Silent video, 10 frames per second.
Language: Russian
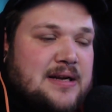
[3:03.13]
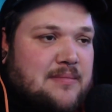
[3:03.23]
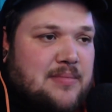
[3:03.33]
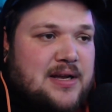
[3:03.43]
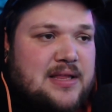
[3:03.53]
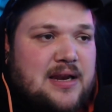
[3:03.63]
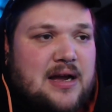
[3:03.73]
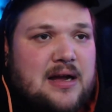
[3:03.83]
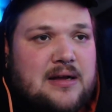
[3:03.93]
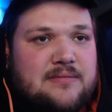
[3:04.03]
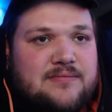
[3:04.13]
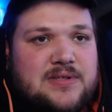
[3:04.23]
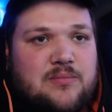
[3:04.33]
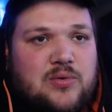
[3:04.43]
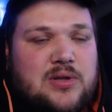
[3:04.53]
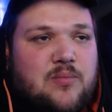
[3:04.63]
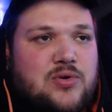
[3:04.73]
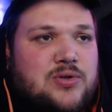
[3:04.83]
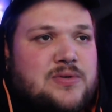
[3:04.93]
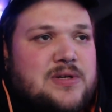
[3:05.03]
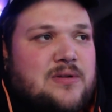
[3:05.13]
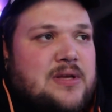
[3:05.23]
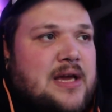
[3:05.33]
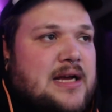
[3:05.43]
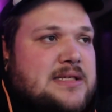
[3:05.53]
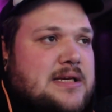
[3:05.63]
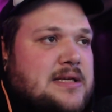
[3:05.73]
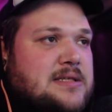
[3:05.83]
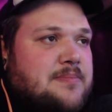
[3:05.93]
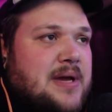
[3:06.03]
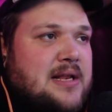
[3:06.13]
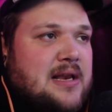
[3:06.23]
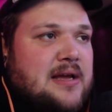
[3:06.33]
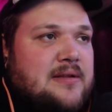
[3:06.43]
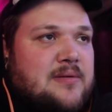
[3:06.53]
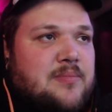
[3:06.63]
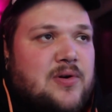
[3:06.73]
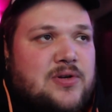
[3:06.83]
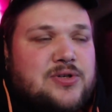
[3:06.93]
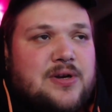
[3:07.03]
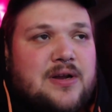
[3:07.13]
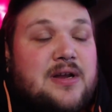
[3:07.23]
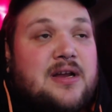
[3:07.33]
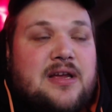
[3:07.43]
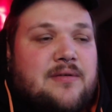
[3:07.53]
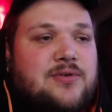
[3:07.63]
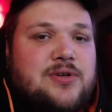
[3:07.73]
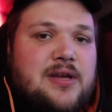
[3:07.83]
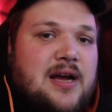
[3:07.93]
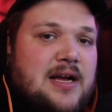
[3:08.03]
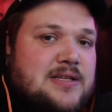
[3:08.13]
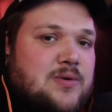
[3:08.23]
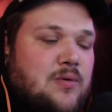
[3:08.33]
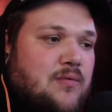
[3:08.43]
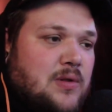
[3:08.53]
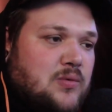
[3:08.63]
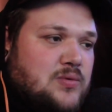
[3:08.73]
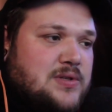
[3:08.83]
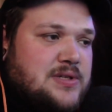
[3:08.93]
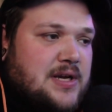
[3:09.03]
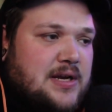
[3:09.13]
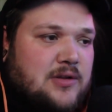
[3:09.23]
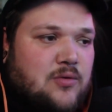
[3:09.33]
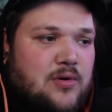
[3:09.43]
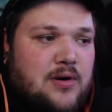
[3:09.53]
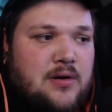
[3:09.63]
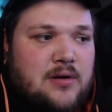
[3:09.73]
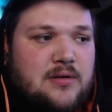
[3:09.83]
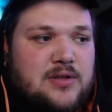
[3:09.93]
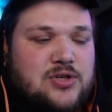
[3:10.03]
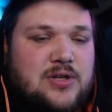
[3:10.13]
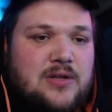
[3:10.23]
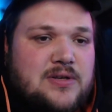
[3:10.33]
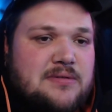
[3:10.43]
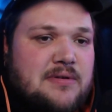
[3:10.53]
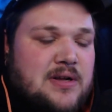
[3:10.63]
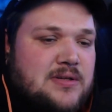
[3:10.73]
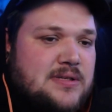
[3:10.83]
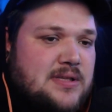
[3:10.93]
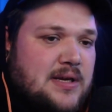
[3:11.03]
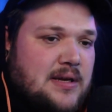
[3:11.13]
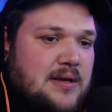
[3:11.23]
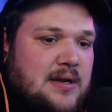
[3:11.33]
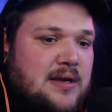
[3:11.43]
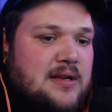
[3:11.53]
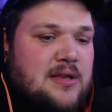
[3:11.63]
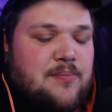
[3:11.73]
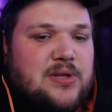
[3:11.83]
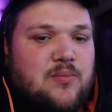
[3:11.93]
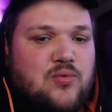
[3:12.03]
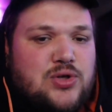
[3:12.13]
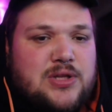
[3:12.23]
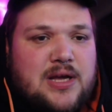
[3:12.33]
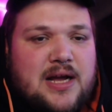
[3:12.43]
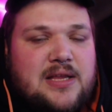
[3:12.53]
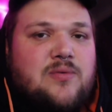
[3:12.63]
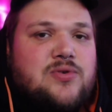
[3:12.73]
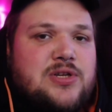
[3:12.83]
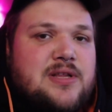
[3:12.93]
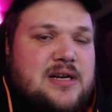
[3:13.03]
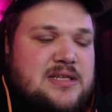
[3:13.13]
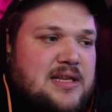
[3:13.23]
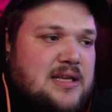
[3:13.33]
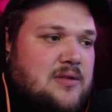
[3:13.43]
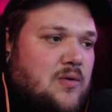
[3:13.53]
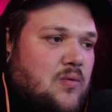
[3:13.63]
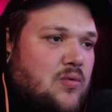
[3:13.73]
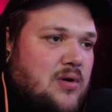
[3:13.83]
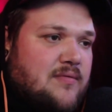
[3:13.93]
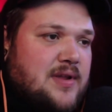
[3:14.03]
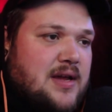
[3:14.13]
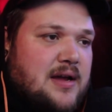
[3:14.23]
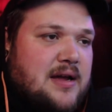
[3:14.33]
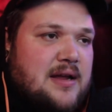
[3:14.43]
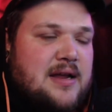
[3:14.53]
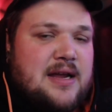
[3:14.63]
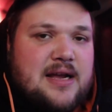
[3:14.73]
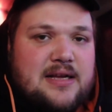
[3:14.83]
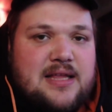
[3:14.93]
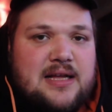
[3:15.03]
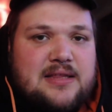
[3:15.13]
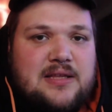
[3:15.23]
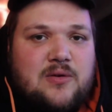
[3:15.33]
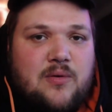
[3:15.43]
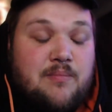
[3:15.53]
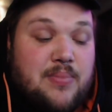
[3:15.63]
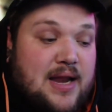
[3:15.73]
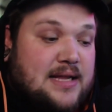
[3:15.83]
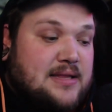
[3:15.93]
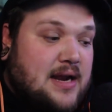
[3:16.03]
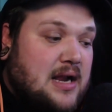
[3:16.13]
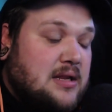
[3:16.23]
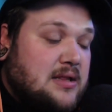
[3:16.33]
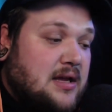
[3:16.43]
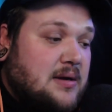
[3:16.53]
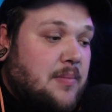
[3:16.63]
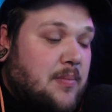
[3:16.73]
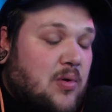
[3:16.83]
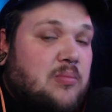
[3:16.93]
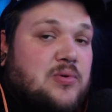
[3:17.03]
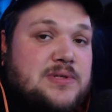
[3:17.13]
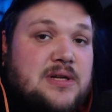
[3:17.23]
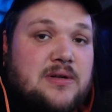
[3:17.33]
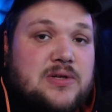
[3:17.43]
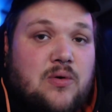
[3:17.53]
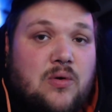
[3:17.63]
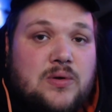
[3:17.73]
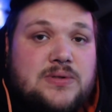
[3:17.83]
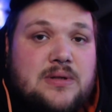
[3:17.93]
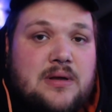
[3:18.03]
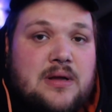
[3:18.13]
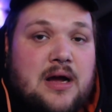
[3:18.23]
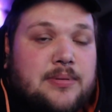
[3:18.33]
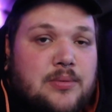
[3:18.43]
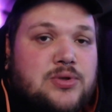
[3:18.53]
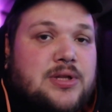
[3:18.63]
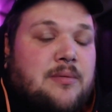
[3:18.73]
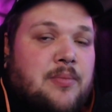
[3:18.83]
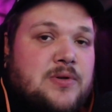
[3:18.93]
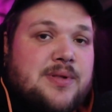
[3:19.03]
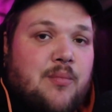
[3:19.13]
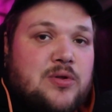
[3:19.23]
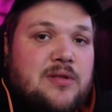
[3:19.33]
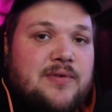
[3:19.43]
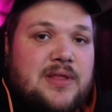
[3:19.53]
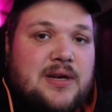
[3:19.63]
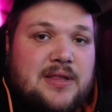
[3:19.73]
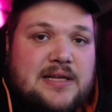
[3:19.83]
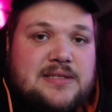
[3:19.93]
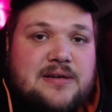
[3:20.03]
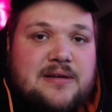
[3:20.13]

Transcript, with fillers: Благодаря всему тому, что делал я за эти пять лет и прочее, я вижу гигантскую волну детей, которые начинают рисовать холсты не потому, что они уже доросли до уровня, когда ты такой, блядь, реально, дай попробую сделать холст, а потому что это просто модно в интернете.